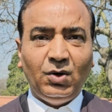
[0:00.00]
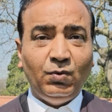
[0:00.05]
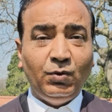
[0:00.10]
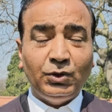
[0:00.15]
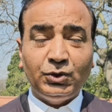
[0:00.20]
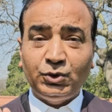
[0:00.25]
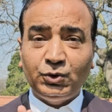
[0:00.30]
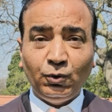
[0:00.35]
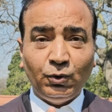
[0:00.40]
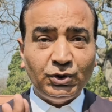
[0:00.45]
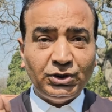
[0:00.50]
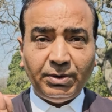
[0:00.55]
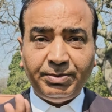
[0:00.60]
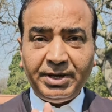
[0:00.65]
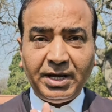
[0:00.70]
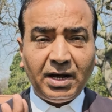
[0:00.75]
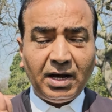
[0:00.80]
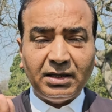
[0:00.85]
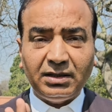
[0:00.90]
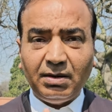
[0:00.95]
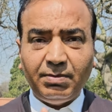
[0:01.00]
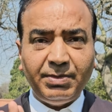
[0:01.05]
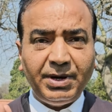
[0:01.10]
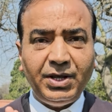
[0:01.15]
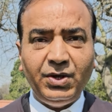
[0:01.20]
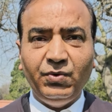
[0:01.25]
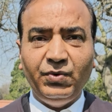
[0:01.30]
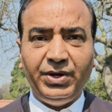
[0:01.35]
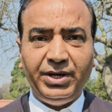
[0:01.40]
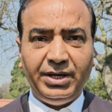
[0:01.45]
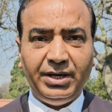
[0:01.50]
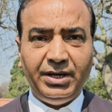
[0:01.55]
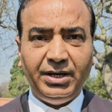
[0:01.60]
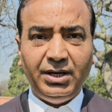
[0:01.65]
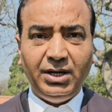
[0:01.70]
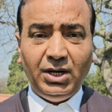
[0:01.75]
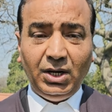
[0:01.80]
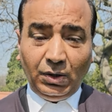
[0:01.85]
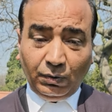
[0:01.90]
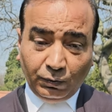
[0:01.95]
वो सोच अभी ख़त्म नहीं हुई है
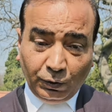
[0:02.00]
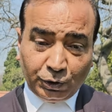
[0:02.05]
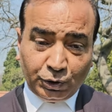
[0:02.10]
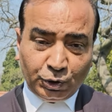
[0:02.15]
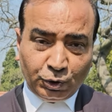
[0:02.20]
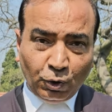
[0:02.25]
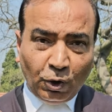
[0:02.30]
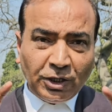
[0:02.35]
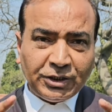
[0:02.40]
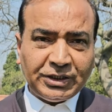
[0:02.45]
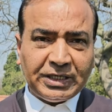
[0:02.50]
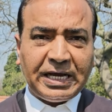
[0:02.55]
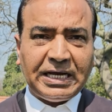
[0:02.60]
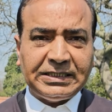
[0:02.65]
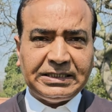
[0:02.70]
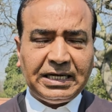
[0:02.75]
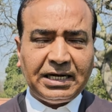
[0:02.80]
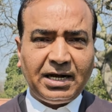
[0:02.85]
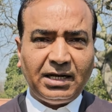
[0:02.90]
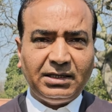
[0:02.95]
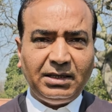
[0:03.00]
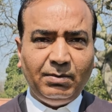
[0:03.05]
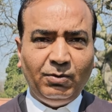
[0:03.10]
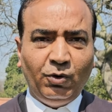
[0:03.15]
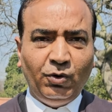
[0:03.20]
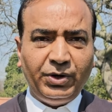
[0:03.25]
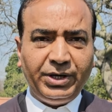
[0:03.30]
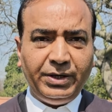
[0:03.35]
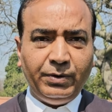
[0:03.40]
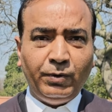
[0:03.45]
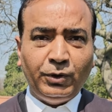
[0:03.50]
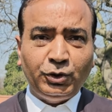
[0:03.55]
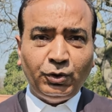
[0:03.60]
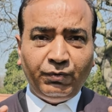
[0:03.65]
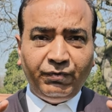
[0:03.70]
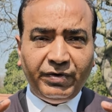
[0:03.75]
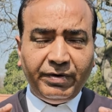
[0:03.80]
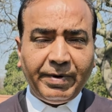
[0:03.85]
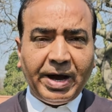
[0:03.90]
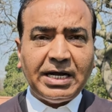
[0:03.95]
वो सोच कैसे ख़त्म होगी वो जो
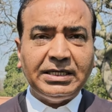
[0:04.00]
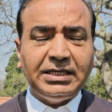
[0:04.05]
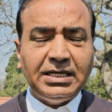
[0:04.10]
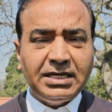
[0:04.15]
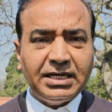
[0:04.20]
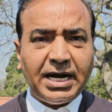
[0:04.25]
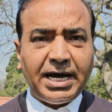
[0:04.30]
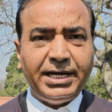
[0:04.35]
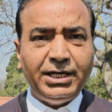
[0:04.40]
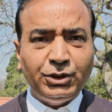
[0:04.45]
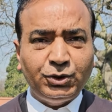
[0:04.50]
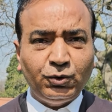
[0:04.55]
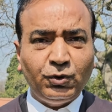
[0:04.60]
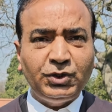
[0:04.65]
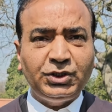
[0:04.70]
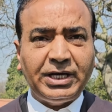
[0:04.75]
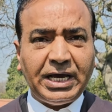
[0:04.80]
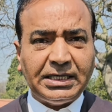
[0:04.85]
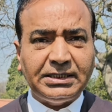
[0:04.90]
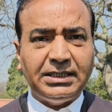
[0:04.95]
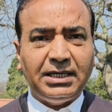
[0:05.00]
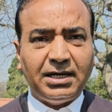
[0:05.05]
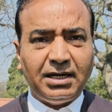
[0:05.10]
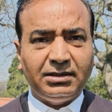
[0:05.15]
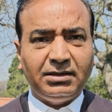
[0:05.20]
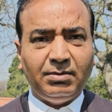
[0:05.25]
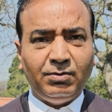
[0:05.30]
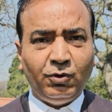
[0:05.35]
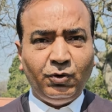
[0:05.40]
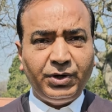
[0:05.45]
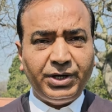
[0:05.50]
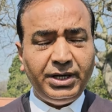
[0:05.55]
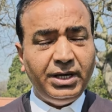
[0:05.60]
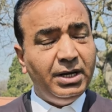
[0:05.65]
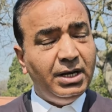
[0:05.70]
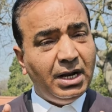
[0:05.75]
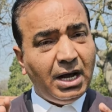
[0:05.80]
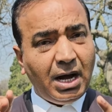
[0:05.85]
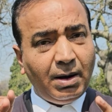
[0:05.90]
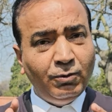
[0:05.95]
विभाजनकारी सोच कैसे ख़त्म होगी
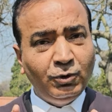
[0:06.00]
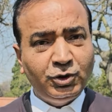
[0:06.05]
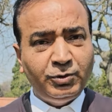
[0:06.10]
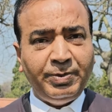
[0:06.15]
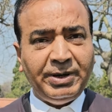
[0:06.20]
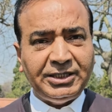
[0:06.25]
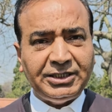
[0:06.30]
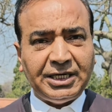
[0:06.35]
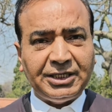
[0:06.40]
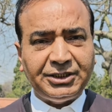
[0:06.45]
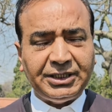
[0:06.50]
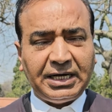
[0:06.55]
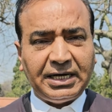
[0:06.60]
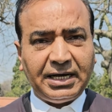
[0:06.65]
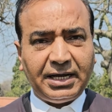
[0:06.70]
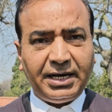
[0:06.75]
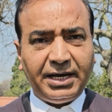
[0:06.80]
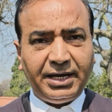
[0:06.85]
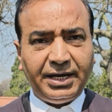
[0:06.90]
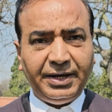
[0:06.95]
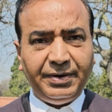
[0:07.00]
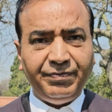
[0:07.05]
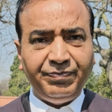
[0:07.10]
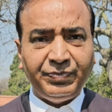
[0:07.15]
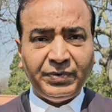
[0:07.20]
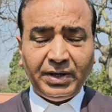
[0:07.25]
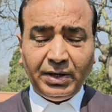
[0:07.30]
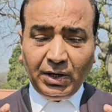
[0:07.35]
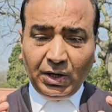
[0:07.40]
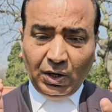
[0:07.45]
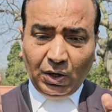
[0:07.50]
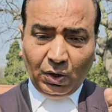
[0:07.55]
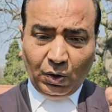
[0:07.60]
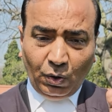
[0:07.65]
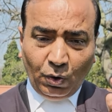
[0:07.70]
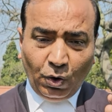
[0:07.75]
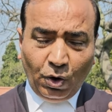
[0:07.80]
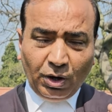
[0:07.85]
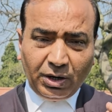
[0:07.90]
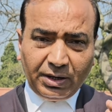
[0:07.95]
हम उस पर चर्चा करेंगे
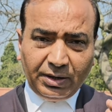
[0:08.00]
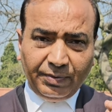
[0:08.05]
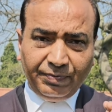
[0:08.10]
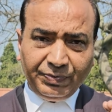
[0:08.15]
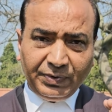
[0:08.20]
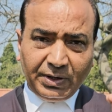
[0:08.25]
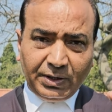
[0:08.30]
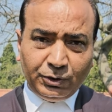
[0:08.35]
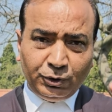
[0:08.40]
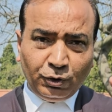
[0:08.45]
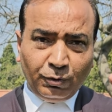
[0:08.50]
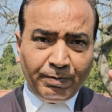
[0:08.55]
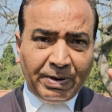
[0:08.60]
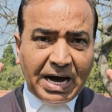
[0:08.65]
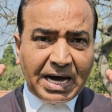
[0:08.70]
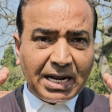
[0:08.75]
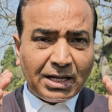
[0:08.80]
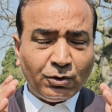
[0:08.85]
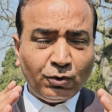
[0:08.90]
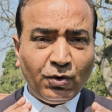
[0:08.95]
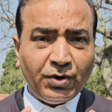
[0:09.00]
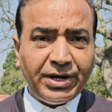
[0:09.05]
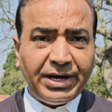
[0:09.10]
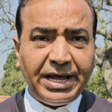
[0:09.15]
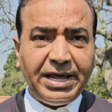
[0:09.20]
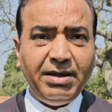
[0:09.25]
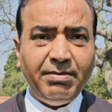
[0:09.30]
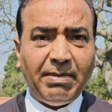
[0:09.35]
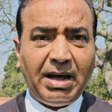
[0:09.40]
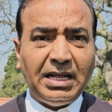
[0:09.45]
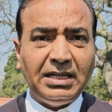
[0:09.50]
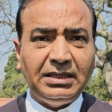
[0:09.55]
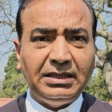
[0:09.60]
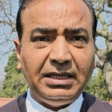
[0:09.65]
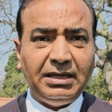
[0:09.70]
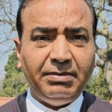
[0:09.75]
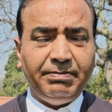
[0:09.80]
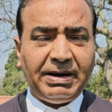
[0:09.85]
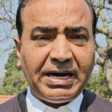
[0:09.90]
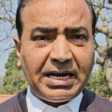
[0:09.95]
लोग जो भारत को नहीं
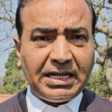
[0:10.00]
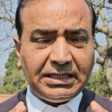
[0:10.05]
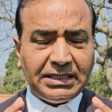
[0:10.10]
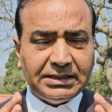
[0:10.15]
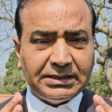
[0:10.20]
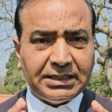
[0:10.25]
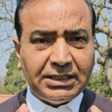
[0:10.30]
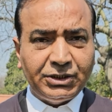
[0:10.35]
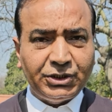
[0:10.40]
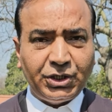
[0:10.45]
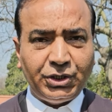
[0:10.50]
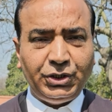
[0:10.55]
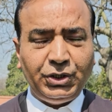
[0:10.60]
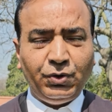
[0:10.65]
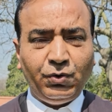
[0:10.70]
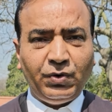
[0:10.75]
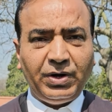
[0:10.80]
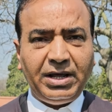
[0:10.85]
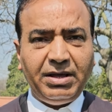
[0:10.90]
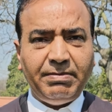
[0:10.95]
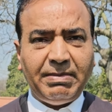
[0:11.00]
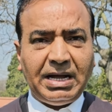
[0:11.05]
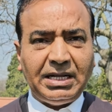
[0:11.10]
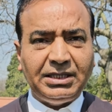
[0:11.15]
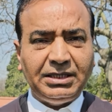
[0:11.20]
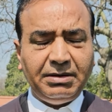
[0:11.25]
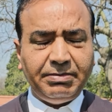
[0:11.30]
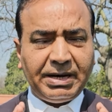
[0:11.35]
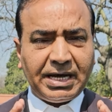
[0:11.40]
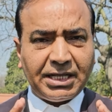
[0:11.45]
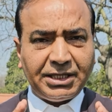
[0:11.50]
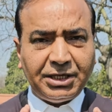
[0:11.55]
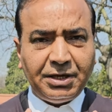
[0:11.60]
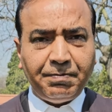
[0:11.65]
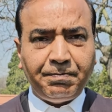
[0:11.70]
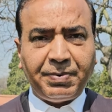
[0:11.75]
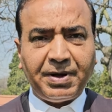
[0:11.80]
मानते भारत की संस्कृति को नहीं मानते भारत की